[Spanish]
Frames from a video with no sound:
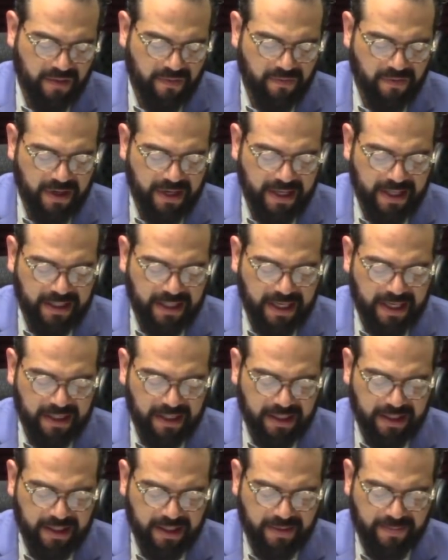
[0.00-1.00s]
Fue la
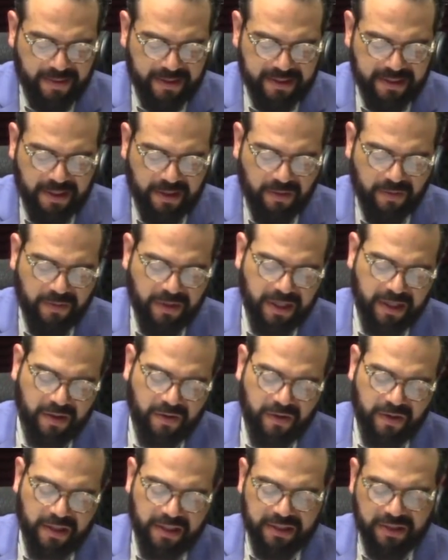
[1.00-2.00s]
tarde del pasado
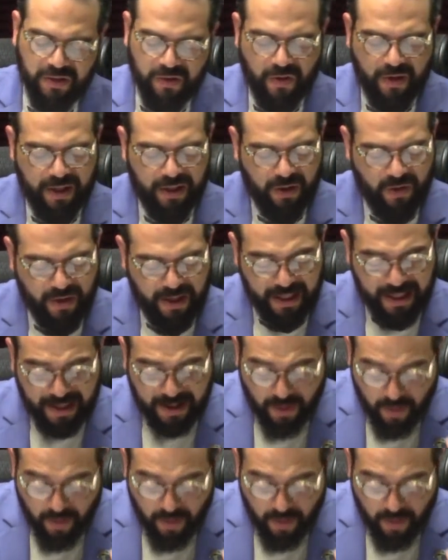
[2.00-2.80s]
miércoles cuando a la